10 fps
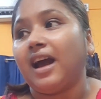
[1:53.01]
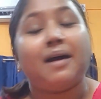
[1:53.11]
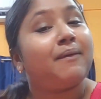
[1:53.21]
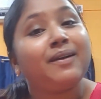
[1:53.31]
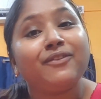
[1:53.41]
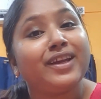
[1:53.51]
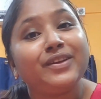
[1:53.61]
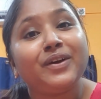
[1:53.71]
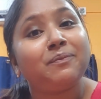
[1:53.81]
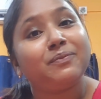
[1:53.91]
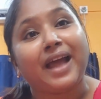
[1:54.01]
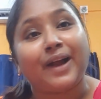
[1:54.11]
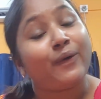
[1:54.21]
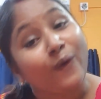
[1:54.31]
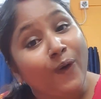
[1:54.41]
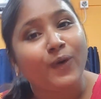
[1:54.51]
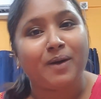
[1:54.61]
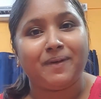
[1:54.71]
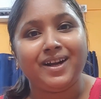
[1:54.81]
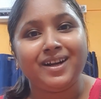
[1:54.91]
আমার ভিডিও দেখো
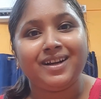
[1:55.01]
আবার